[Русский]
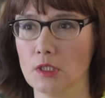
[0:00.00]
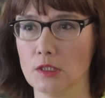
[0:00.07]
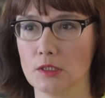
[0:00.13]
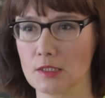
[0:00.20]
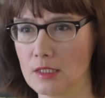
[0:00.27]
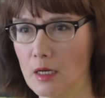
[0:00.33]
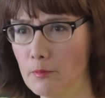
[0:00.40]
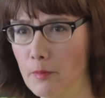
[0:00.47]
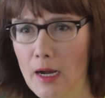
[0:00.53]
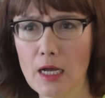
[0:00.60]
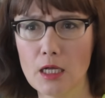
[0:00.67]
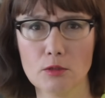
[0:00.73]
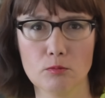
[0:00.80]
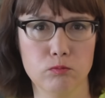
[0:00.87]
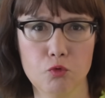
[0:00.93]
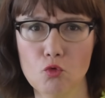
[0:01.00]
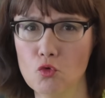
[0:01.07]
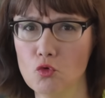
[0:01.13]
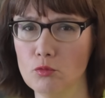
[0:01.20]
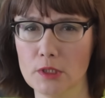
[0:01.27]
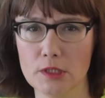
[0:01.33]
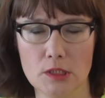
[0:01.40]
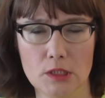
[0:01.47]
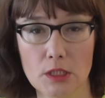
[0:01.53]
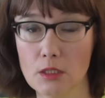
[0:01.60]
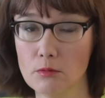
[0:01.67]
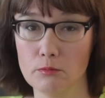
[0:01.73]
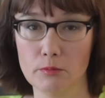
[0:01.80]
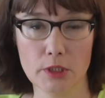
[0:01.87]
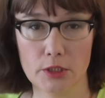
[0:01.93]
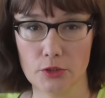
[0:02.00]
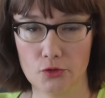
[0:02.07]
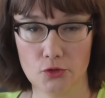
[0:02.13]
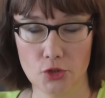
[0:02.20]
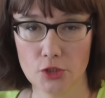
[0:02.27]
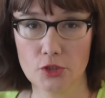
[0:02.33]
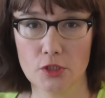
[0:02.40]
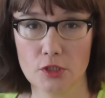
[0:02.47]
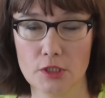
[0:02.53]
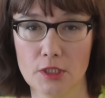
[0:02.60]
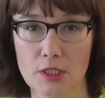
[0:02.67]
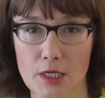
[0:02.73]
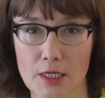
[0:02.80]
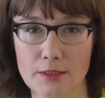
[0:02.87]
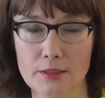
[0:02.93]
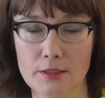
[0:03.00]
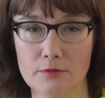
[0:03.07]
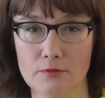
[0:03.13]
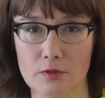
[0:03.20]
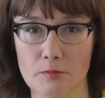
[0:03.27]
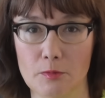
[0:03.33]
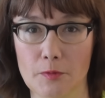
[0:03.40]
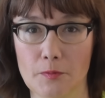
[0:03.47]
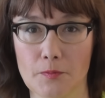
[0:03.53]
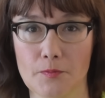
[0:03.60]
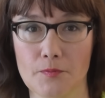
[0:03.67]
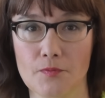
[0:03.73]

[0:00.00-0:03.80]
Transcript: Запал, бум и дым были чисто декоративными.